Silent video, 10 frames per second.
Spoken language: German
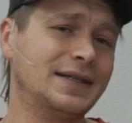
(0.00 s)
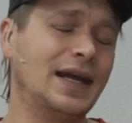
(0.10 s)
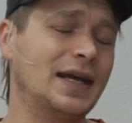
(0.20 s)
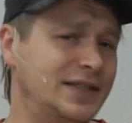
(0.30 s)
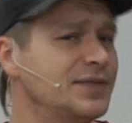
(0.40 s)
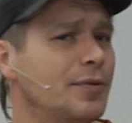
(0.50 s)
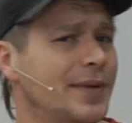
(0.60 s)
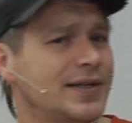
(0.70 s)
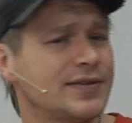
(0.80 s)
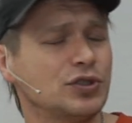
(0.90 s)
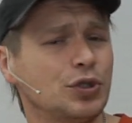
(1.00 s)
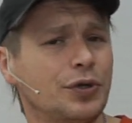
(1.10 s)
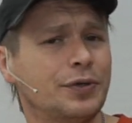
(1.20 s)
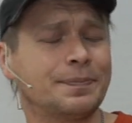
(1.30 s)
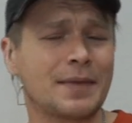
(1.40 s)
Ja, diese Momente sind
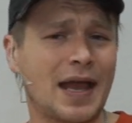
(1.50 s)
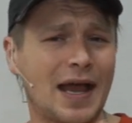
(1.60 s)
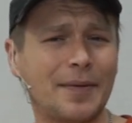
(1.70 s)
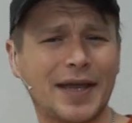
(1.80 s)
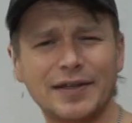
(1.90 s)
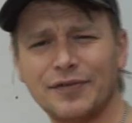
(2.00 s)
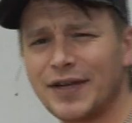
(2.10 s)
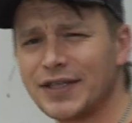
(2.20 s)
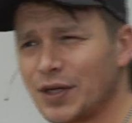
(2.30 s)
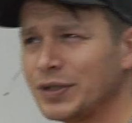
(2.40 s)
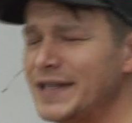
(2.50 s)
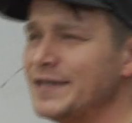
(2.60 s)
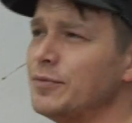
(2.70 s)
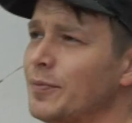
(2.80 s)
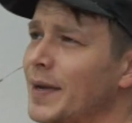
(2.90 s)
schön. Aber kennt ihr vielleicht auch
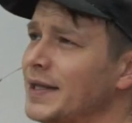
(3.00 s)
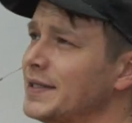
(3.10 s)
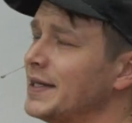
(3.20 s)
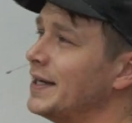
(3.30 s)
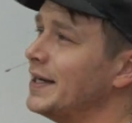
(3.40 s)
diesen Moment,